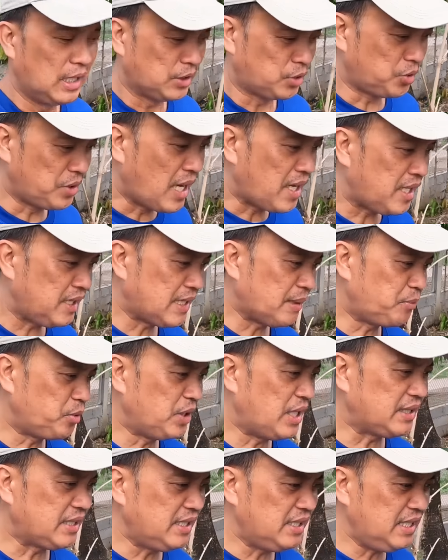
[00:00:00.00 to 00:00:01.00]
So nakita po
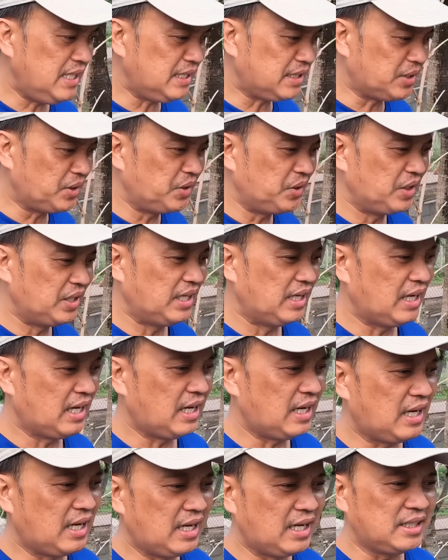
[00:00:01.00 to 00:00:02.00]
natin dito,
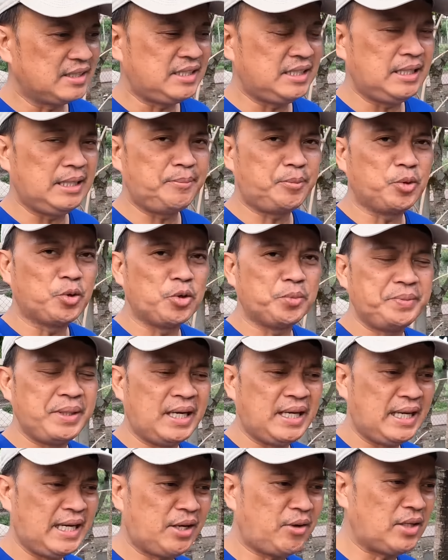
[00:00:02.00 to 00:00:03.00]
uh, si Pugong
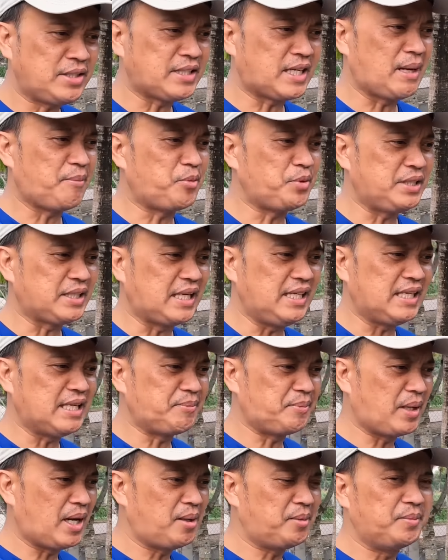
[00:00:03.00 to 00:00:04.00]
Biyahero at saka po si
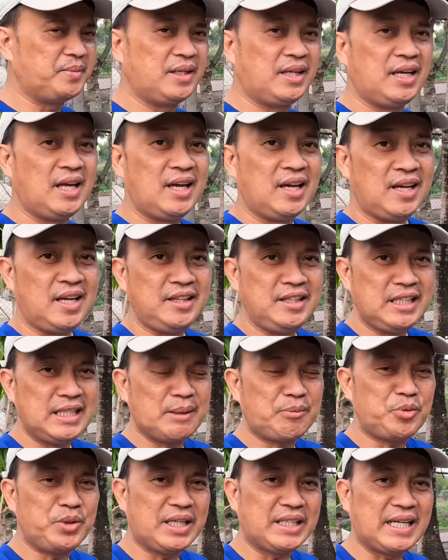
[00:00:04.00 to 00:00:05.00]
Kalinga Prab, hindi
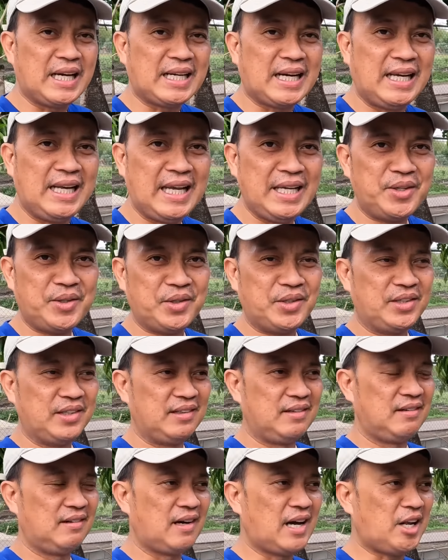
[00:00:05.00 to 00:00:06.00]
na po nagkakalayo,
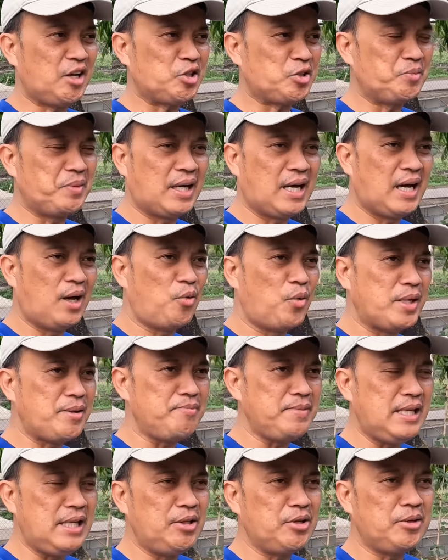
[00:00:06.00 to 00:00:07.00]
halos mga 1
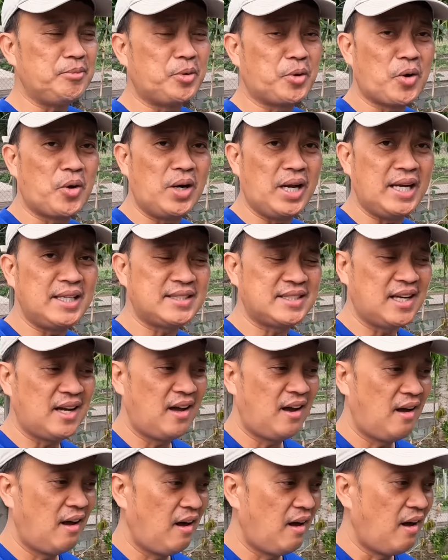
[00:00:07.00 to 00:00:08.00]
million more or less
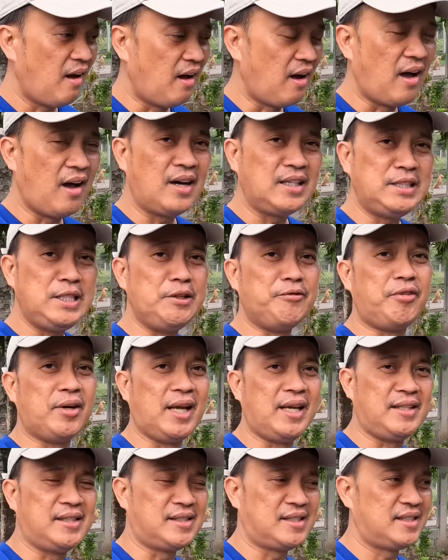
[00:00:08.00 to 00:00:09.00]
ang
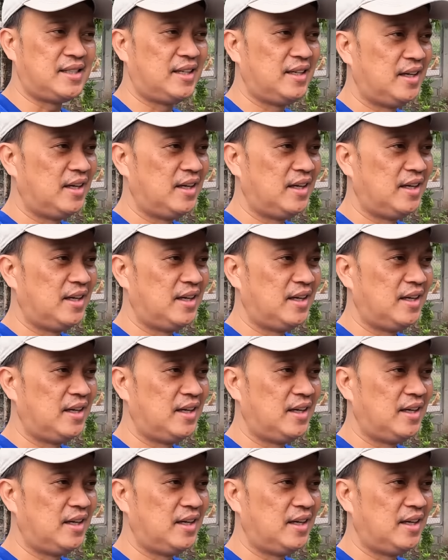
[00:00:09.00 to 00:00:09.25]
difference.